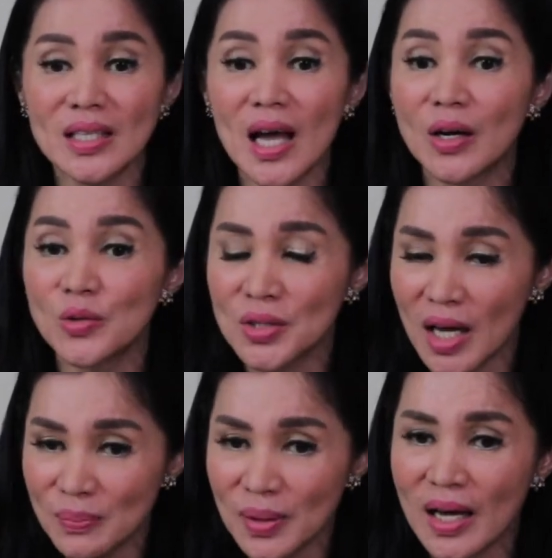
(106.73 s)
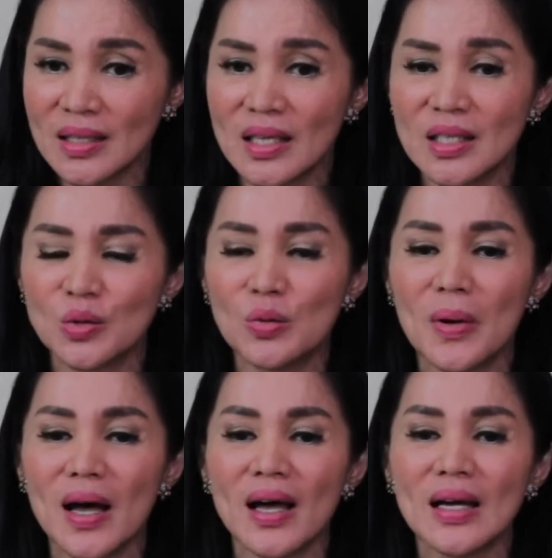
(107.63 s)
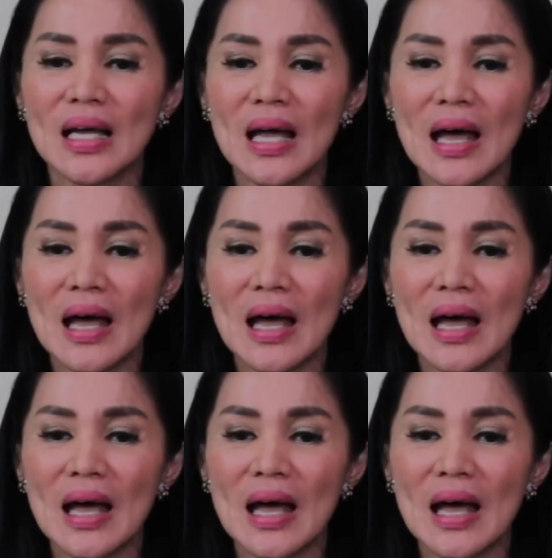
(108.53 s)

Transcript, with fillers: diharuskan berada di rumah.